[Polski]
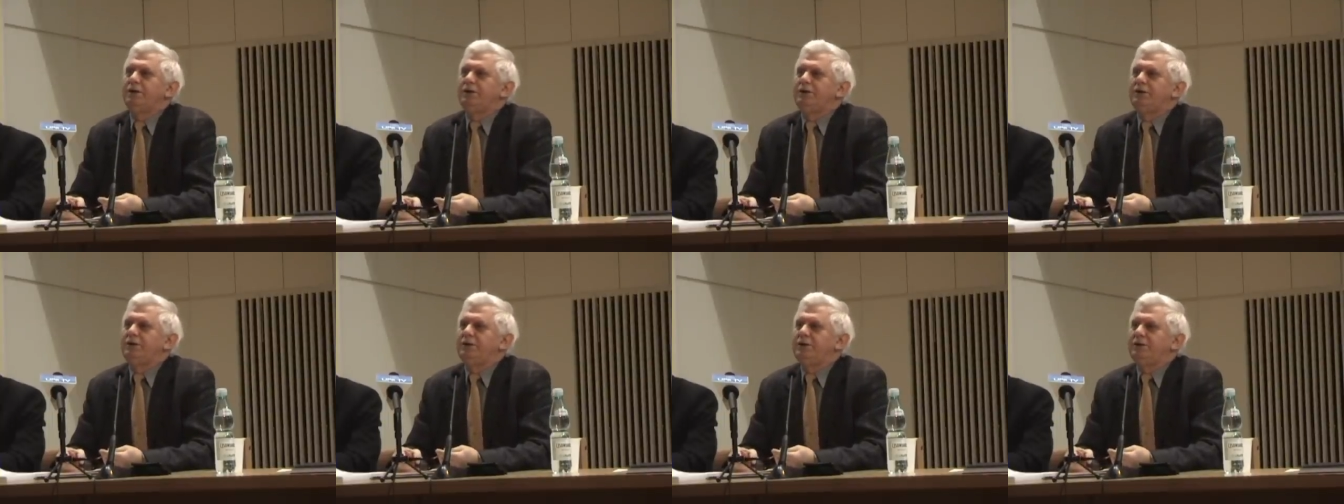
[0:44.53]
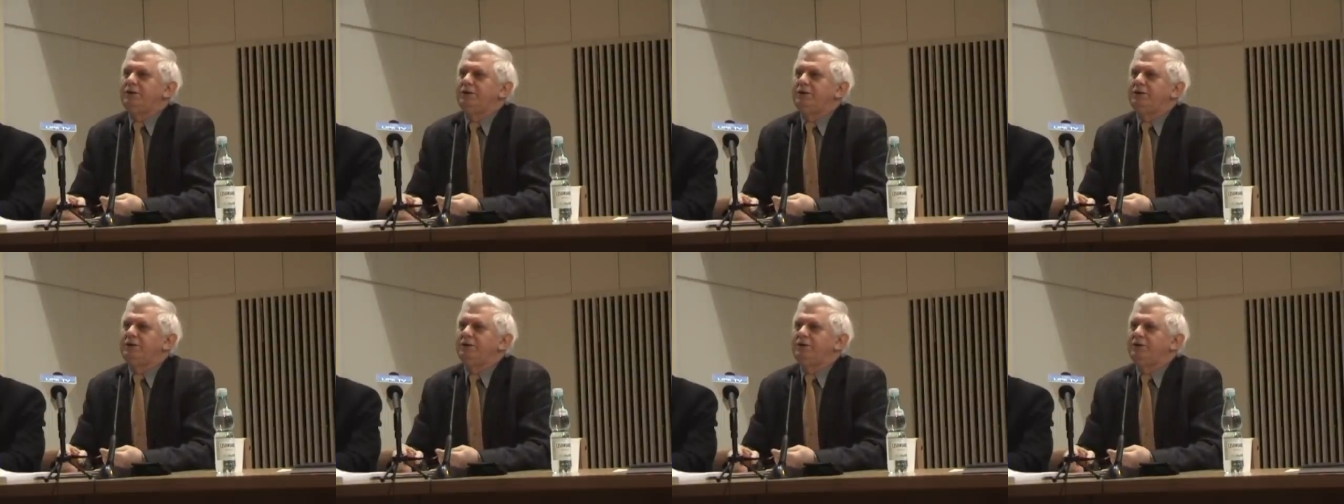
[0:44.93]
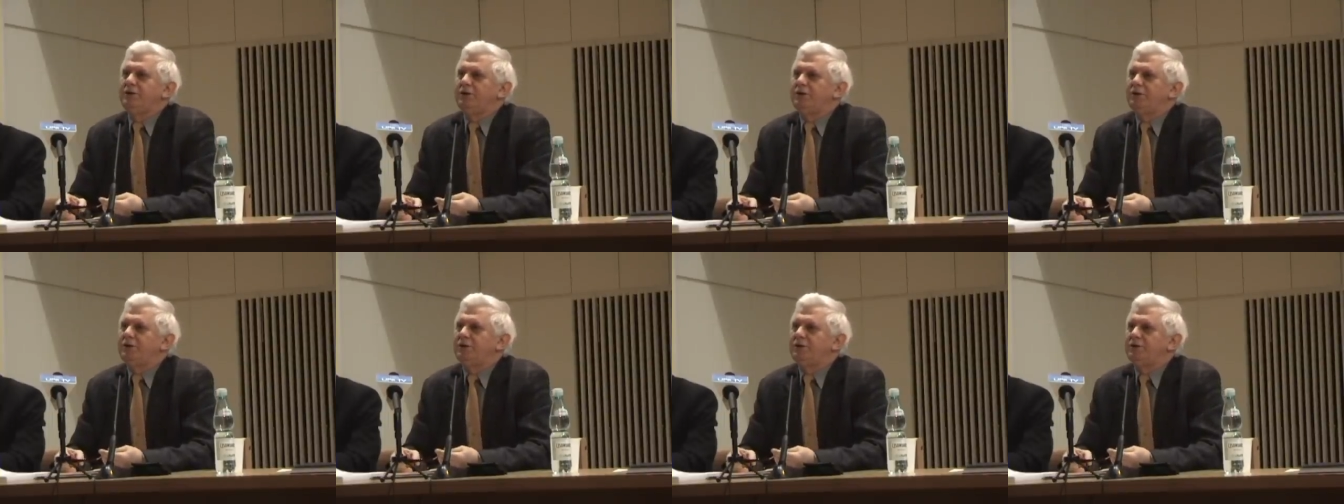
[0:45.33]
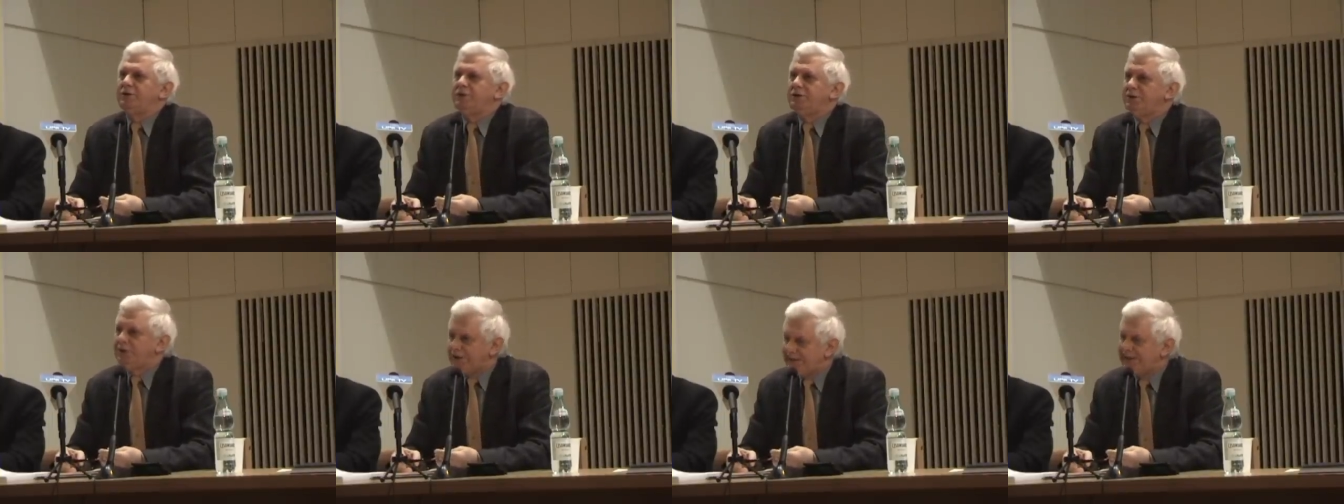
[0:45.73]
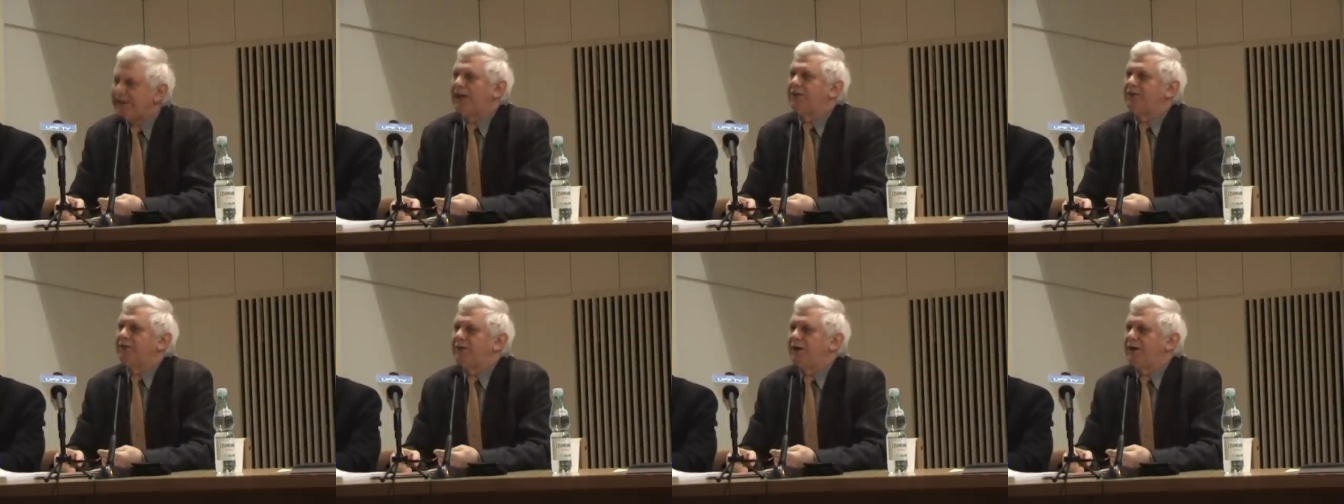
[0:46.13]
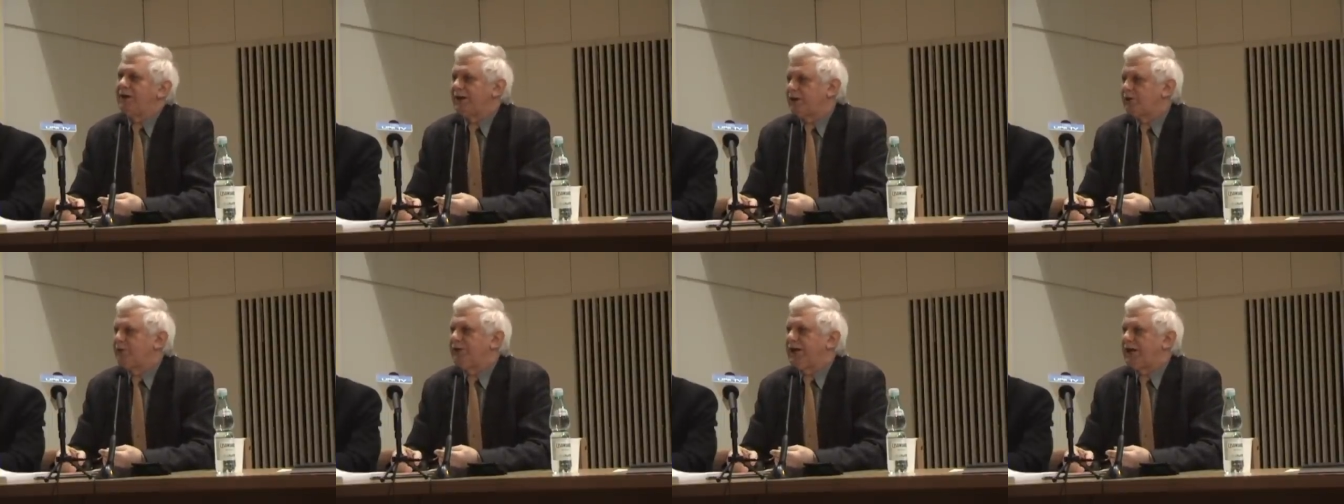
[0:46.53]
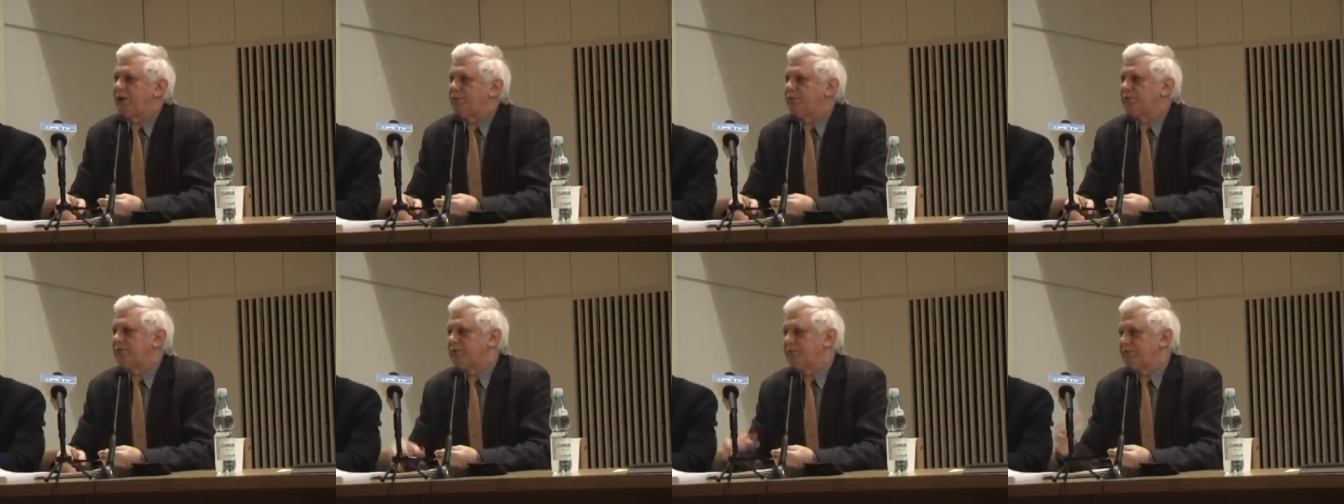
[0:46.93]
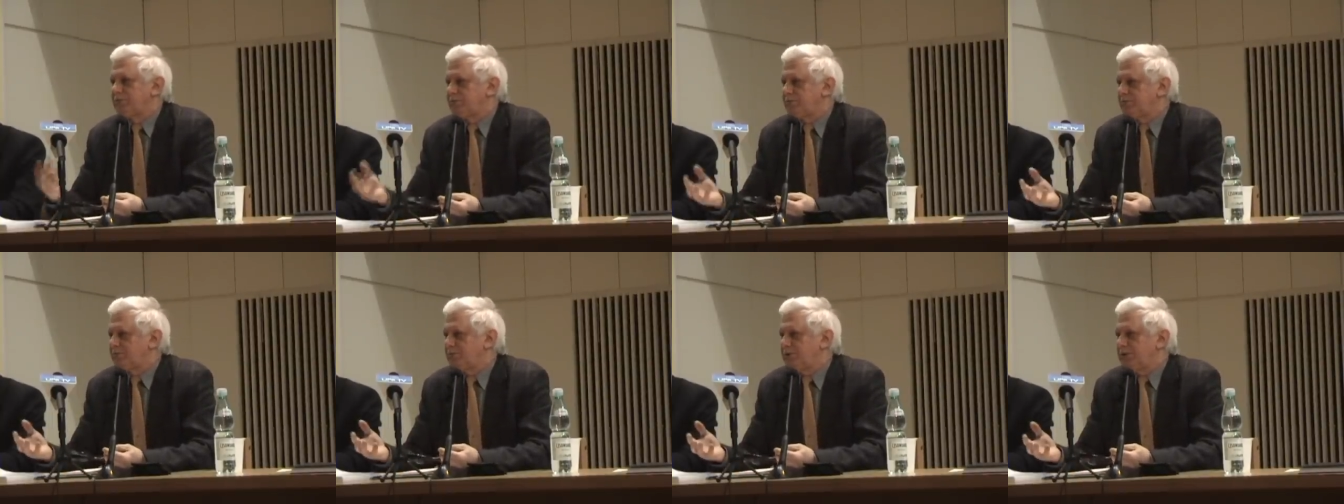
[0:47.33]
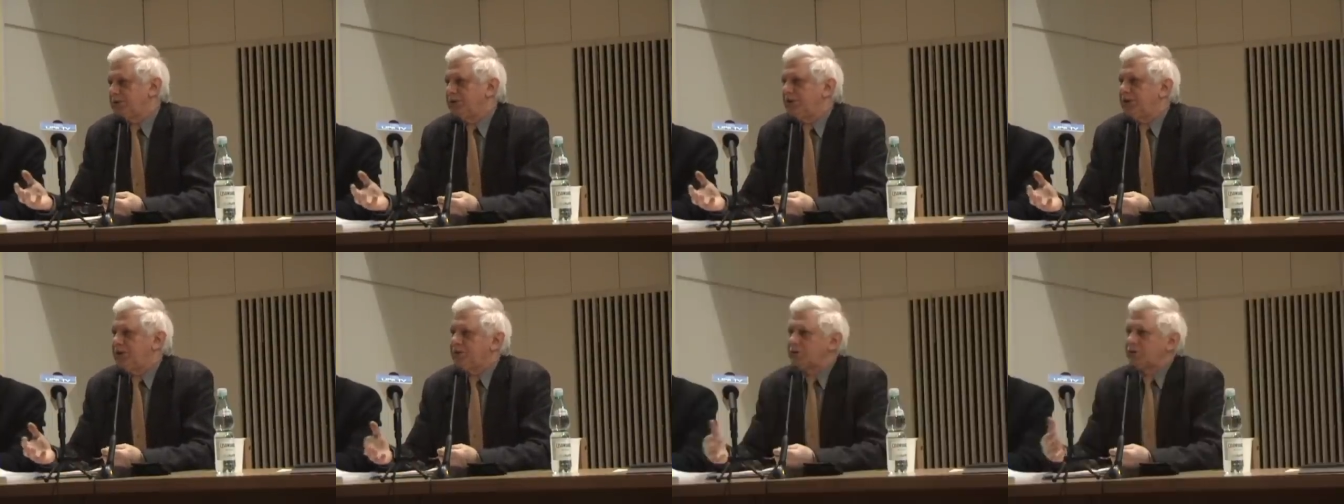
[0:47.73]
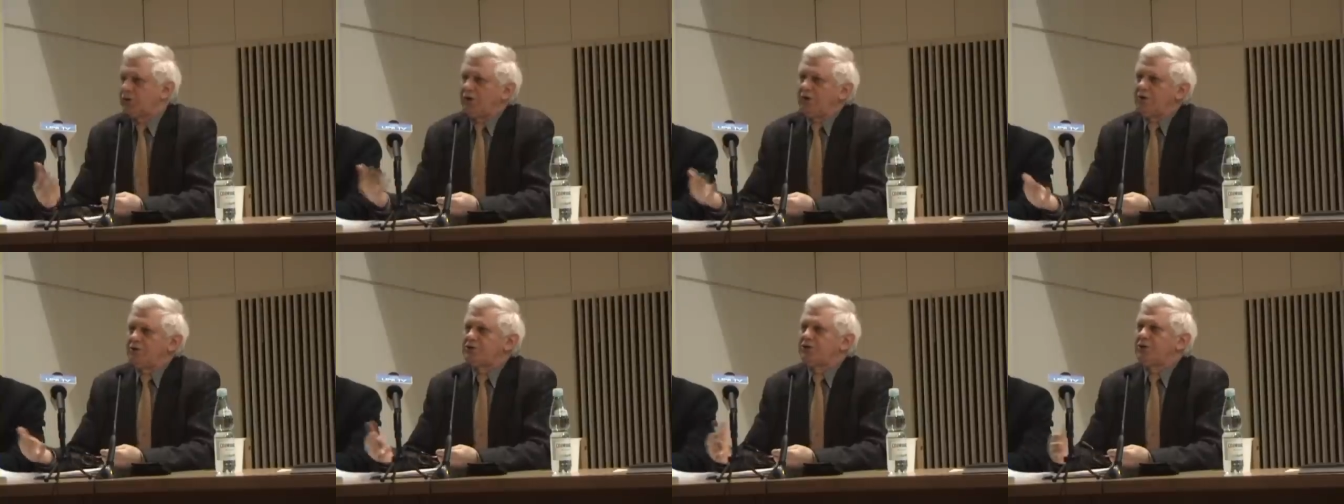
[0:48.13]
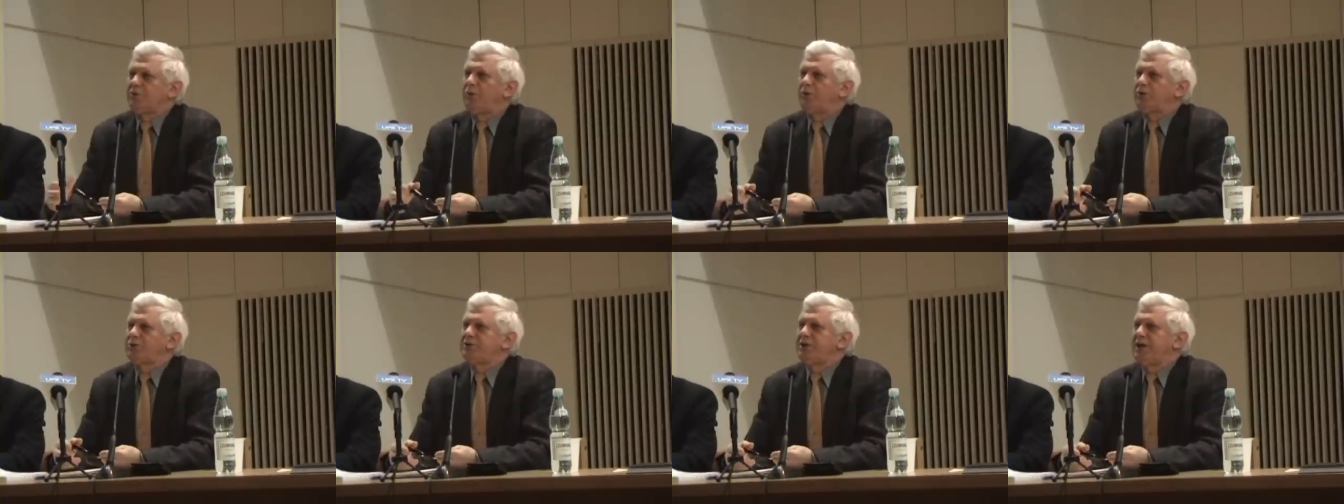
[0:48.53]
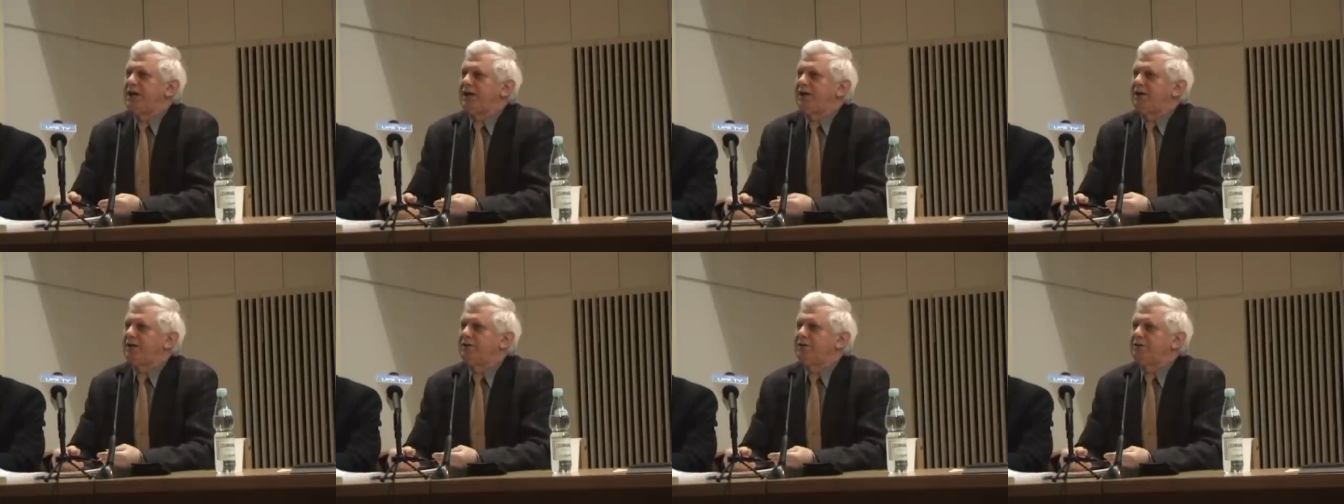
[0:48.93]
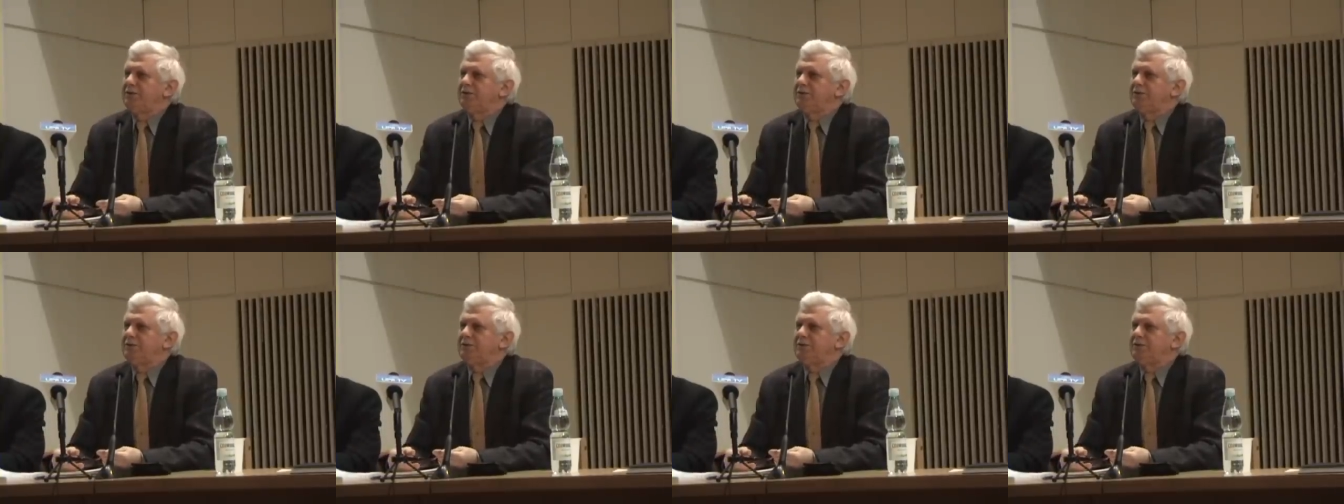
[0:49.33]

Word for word: I, no, i Irlandia jako naród. To, że można